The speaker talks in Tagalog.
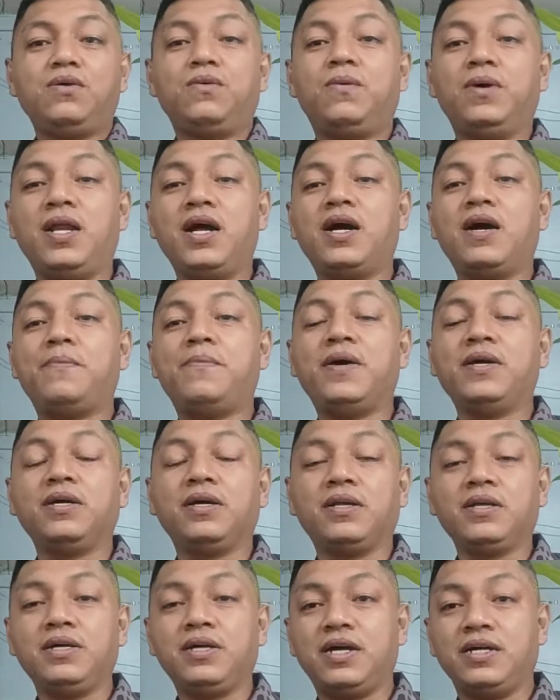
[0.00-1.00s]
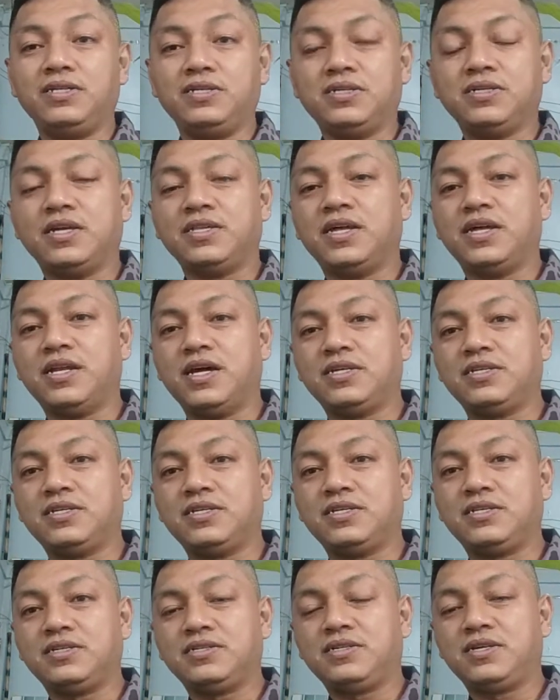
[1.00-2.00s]
Walang kapangyarihan sa Satanas
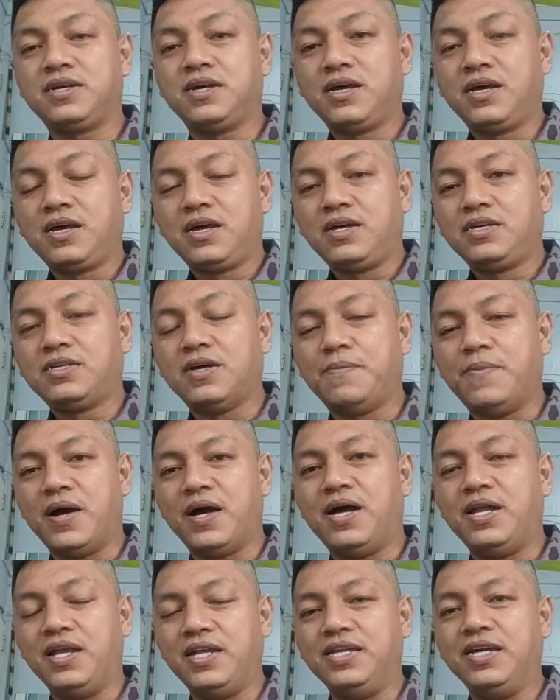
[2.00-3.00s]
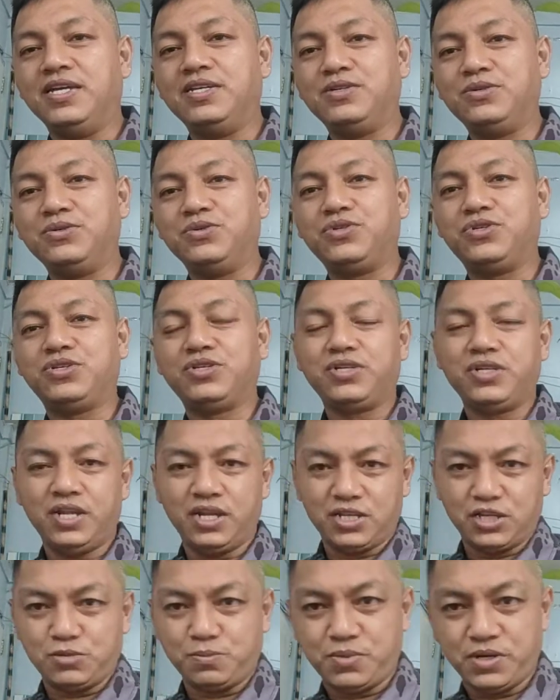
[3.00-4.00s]
sa pangalan ni Jesus.
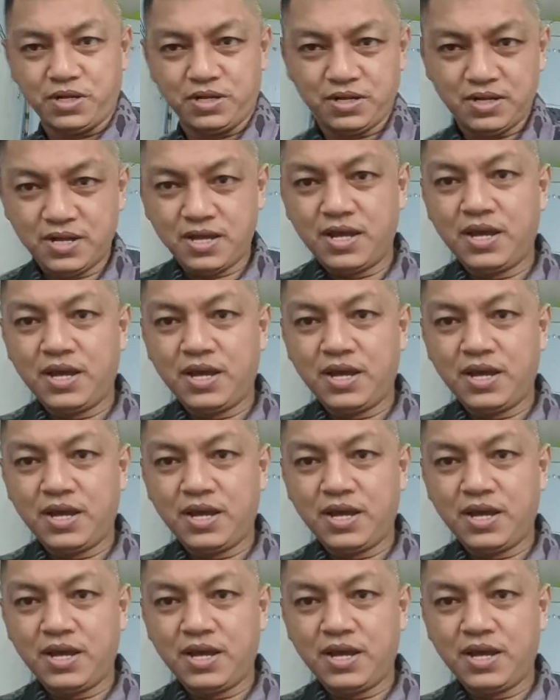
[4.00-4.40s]
Let us pray.